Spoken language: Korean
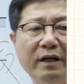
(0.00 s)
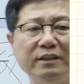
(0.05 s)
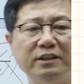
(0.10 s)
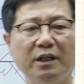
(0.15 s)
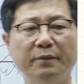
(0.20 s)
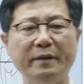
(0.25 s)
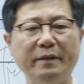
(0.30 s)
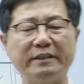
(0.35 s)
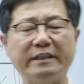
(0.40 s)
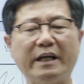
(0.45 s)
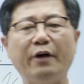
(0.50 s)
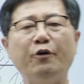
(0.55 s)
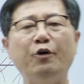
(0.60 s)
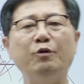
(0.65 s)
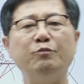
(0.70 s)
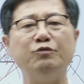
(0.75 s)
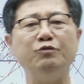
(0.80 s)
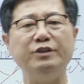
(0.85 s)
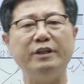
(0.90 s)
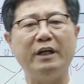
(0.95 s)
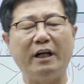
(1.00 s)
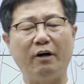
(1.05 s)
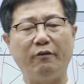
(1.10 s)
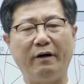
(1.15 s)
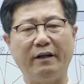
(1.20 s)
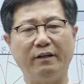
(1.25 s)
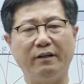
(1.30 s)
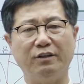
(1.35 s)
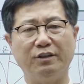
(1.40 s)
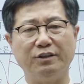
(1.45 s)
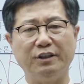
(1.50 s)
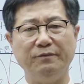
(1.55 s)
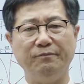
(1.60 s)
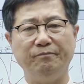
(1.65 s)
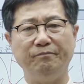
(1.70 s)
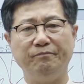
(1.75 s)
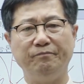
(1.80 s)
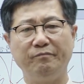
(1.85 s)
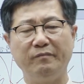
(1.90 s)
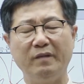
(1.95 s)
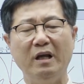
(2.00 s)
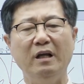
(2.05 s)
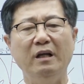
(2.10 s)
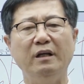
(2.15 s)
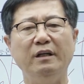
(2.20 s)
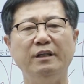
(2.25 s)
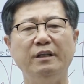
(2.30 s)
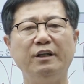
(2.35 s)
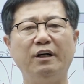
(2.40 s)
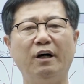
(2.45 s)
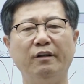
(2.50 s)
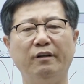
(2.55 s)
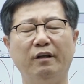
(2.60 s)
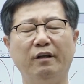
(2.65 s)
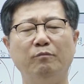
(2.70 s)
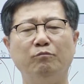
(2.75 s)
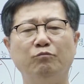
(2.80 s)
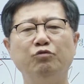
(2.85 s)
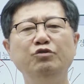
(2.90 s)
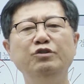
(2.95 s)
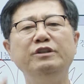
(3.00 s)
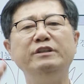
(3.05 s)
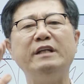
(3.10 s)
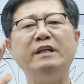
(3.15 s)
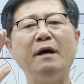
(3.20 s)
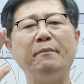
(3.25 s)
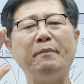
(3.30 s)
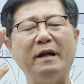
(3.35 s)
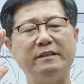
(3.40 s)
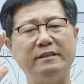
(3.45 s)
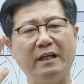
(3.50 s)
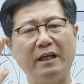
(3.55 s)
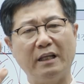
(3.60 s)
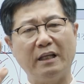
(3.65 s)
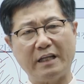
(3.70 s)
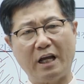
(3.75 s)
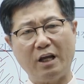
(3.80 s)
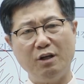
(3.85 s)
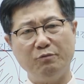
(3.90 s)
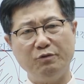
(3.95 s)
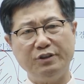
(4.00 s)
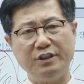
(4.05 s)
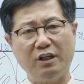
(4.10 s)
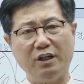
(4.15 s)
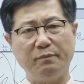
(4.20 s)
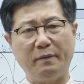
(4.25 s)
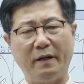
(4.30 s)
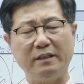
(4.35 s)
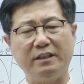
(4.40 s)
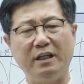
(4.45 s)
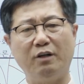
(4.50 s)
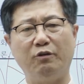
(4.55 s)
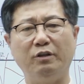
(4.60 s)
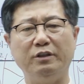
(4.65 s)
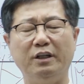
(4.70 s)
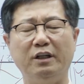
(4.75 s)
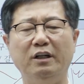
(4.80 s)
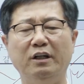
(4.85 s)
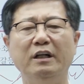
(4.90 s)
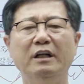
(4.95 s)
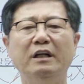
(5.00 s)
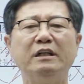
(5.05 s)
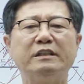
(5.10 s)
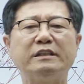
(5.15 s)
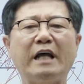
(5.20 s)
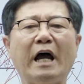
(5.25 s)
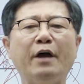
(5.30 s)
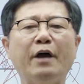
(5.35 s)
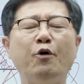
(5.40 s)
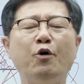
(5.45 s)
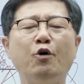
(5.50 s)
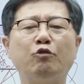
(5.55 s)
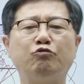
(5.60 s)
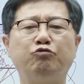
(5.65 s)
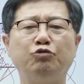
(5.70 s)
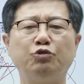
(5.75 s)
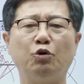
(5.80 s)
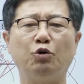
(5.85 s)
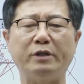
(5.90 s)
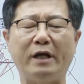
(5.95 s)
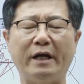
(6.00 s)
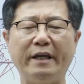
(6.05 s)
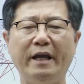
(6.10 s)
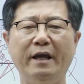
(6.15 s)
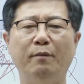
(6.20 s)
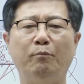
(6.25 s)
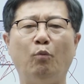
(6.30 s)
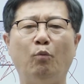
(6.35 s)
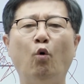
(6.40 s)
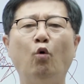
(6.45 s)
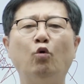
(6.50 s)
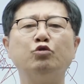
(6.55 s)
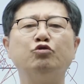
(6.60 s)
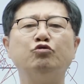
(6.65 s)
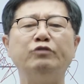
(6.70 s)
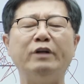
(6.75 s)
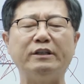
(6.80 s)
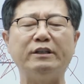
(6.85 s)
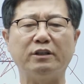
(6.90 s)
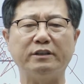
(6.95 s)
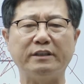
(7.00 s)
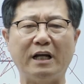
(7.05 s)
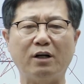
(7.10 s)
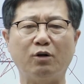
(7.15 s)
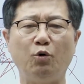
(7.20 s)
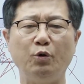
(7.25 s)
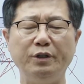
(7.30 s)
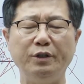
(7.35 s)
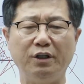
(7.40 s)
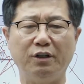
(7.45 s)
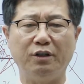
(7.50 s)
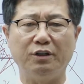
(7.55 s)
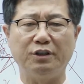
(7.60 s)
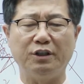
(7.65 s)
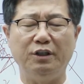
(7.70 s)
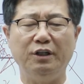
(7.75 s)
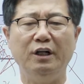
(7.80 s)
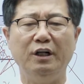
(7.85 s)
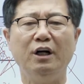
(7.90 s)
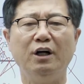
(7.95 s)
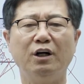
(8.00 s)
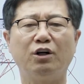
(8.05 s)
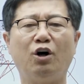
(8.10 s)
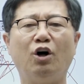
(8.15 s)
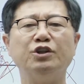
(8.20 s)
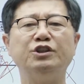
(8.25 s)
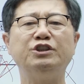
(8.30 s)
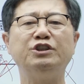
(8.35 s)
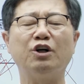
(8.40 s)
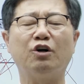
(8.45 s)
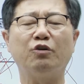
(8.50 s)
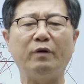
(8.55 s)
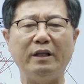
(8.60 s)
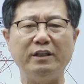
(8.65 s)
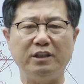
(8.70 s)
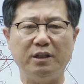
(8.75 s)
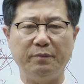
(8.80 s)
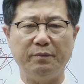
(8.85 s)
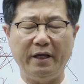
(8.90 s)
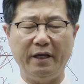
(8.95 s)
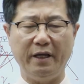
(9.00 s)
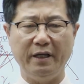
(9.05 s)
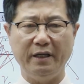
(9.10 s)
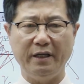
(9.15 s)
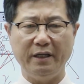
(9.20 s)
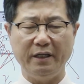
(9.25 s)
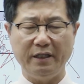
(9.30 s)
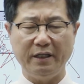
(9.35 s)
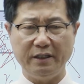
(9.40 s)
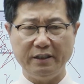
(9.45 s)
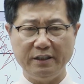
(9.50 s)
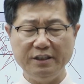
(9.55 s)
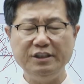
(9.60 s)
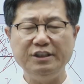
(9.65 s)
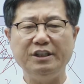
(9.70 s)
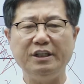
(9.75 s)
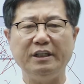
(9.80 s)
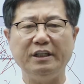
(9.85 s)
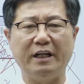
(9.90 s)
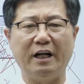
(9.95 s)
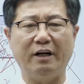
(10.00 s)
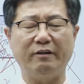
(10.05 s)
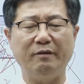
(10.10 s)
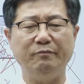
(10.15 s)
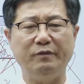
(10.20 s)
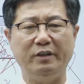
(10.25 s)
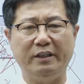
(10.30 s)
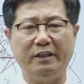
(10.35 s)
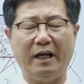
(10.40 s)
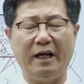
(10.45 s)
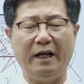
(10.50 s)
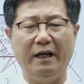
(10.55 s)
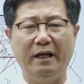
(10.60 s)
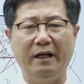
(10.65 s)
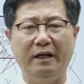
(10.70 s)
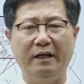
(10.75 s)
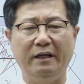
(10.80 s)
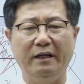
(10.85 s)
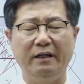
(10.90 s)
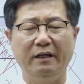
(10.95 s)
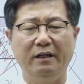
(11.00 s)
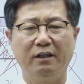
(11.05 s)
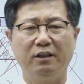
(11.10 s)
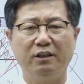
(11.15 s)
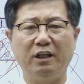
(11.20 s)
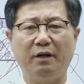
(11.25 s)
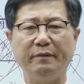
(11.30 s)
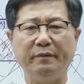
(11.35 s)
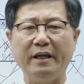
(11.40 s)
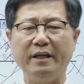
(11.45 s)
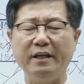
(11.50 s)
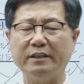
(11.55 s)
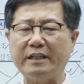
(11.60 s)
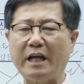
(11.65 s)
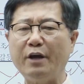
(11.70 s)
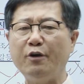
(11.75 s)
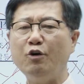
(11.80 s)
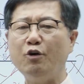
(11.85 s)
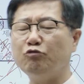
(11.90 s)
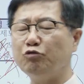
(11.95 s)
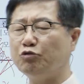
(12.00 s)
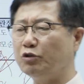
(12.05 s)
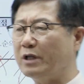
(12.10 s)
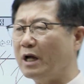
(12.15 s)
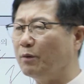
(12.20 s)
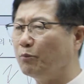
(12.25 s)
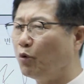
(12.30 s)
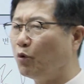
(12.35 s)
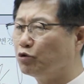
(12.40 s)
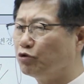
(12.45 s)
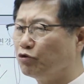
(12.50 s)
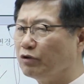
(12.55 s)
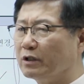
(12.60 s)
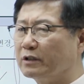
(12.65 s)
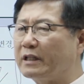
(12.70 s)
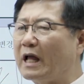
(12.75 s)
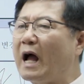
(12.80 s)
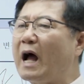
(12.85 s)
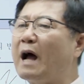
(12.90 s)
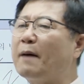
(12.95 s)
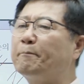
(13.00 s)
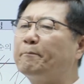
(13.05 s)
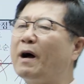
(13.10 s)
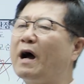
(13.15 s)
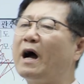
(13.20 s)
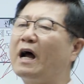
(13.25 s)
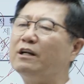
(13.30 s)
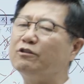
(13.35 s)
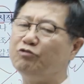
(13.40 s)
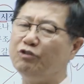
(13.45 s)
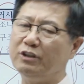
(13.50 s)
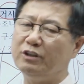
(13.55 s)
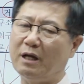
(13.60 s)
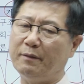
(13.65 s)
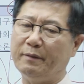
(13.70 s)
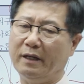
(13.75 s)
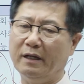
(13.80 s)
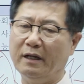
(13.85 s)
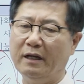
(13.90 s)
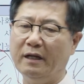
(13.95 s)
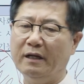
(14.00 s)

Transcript: 관점의 사회 문제라고 하는 것은 이건 문제 발생의, 사회 문제의 발생 원인을 사회 구조상의 모순에서 찾고 있는 것을 거시적 관점의 인식이라고 합니다. 그 때문에 이 사회 구조상 모순을 타파할 수 있다면